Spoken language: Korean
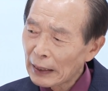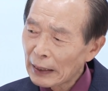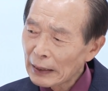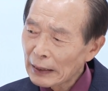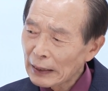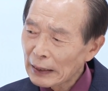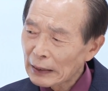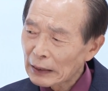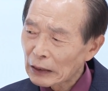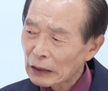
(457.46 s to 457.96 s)

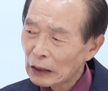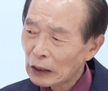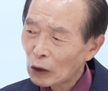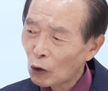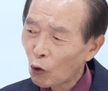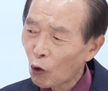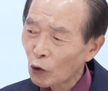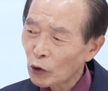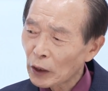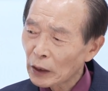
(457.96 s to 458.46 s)
이
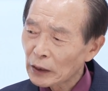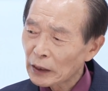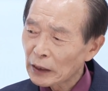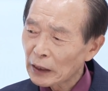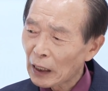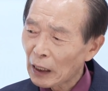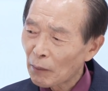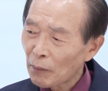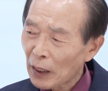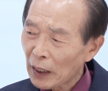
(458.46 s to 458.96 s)
정오
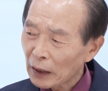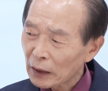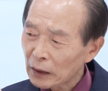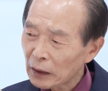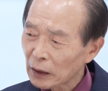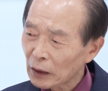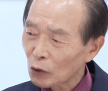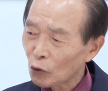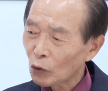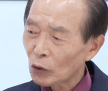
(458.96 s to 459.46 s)
정치가 얼마나
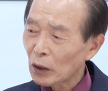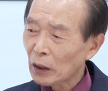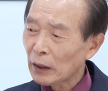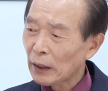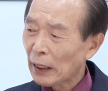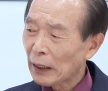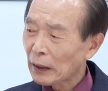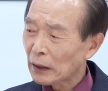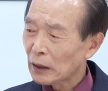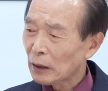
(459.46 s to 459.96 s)
큰 것도 음.
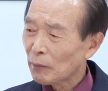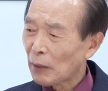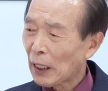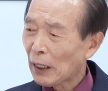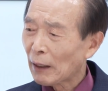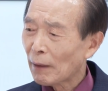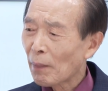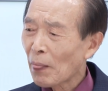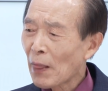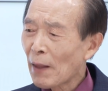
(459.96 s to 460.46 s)
드러내는
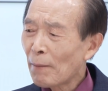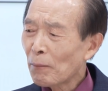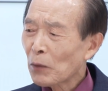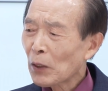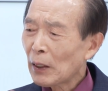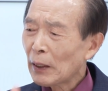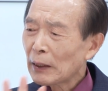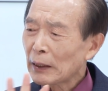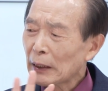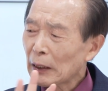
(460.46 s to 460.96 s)
거지만
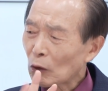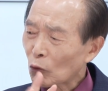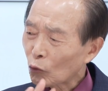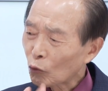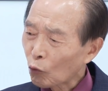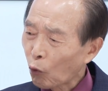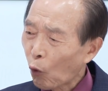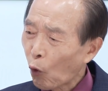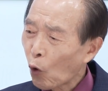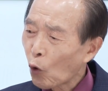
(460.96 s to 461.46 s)
이
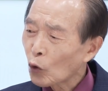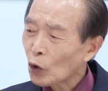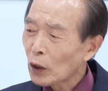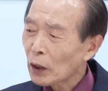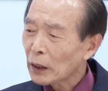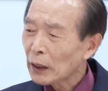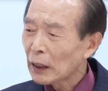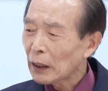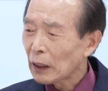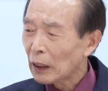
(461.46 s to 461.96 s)

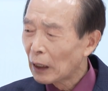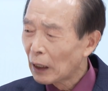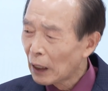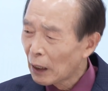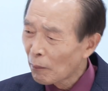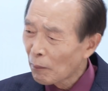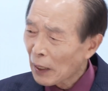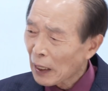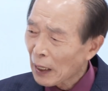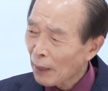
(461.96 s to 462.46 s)
도덕이
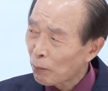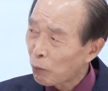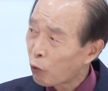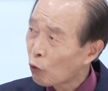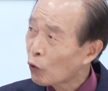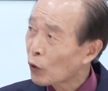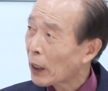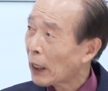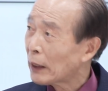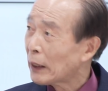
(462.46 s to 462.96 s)
얼마나
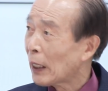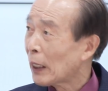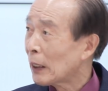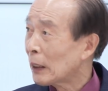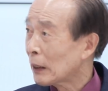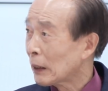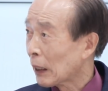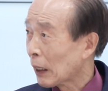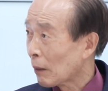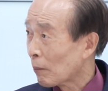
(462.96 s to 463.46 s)
붕괴되어
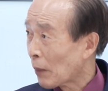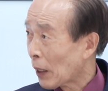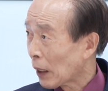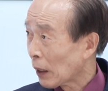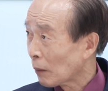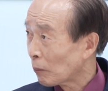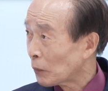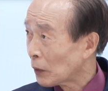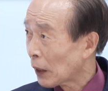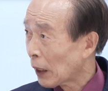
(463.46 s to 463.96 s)
있는가를
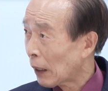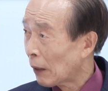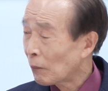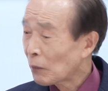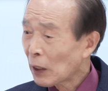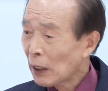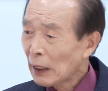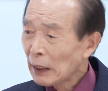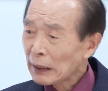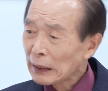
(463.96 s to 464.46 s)
말합니다. 예.
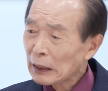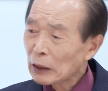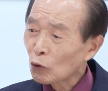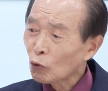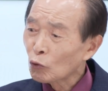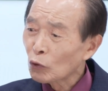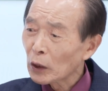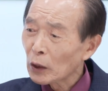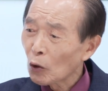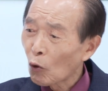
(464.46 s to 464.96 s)

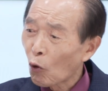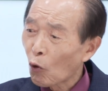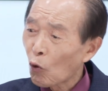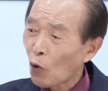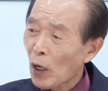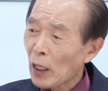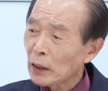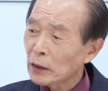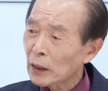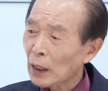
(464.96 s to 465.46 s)
이준석이
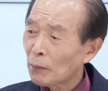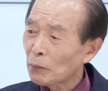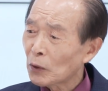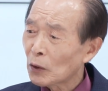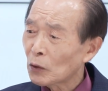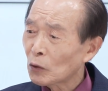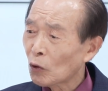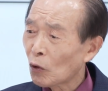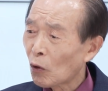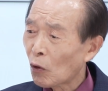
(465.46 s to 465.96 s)
옹호하는
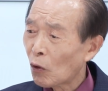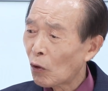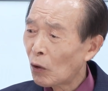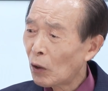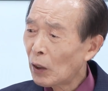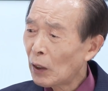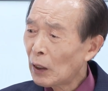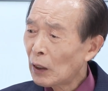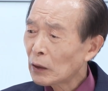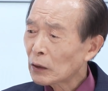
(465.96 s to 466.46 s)
사람들은요.
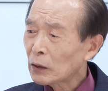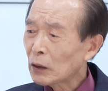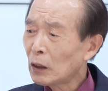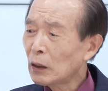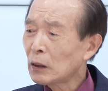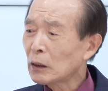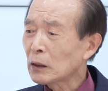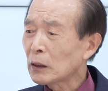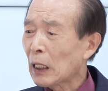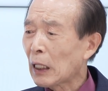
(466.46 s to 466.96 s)

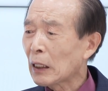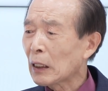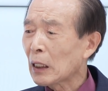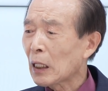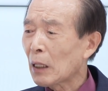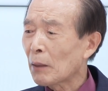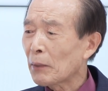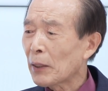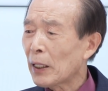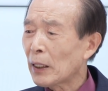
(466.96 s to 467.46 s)

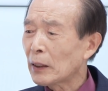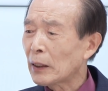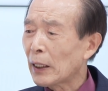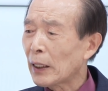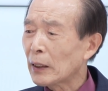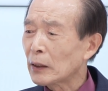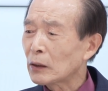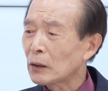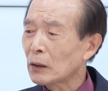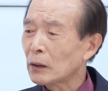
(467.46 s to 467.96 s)
성상납에
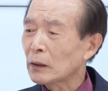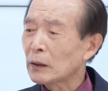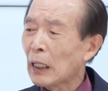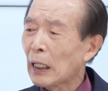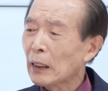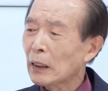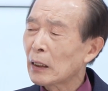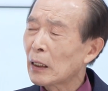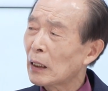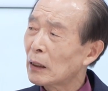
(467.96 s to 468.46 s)
대해서
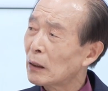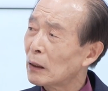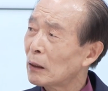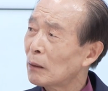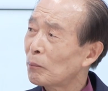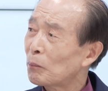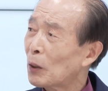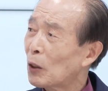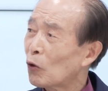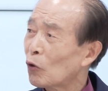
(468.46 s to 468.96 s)

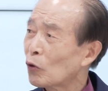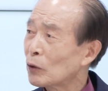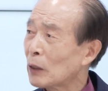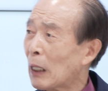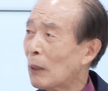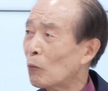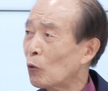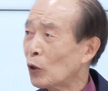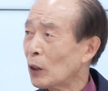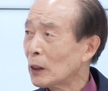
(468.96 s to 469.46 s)
자기네들은 별로
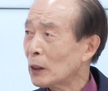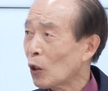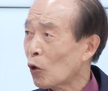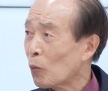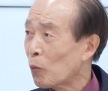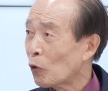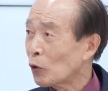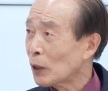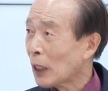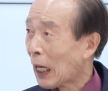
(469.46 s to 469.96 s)
잘못했다고
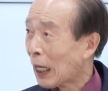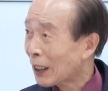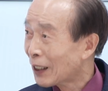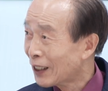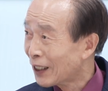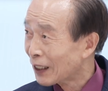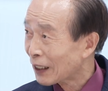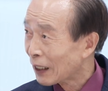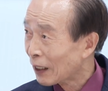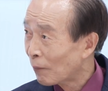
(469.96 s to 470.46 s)
보지
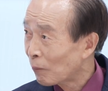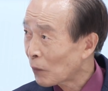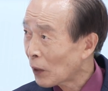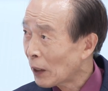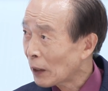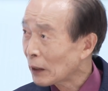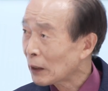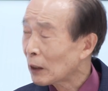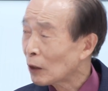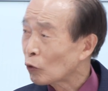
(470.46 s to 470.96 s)
않는
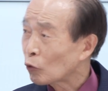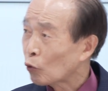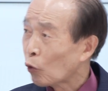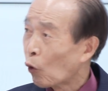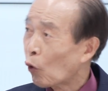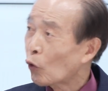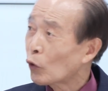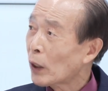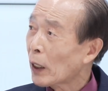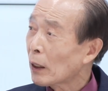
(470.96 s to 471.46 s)
예. 이런
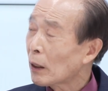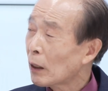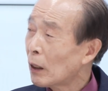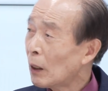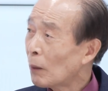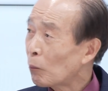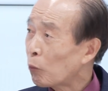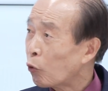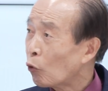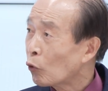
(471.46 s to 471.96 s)
도덕
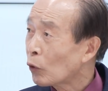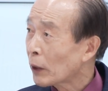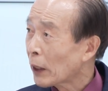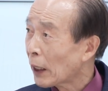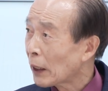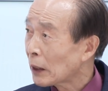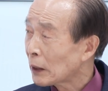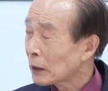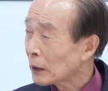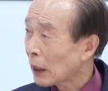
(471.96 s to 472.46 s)

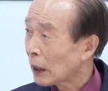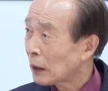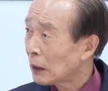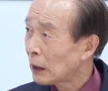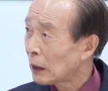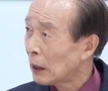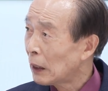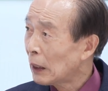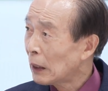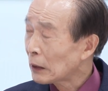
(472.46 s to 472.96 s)
붕괴
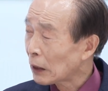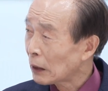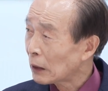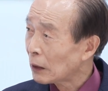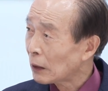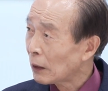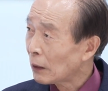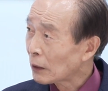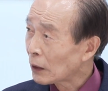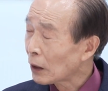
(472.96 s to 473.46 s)
현상을 아,
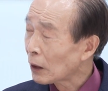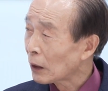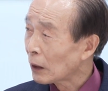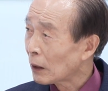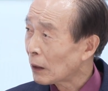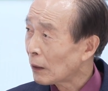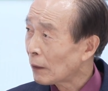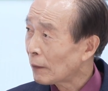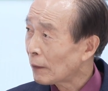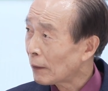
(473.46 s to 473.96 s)
저는 들을
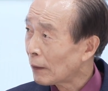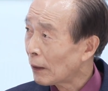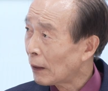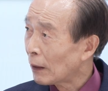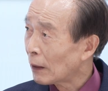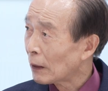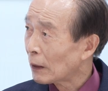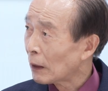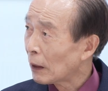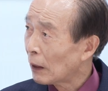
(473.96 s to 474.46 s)
그랬네요.
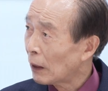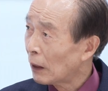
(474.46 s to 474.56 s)
아, 예,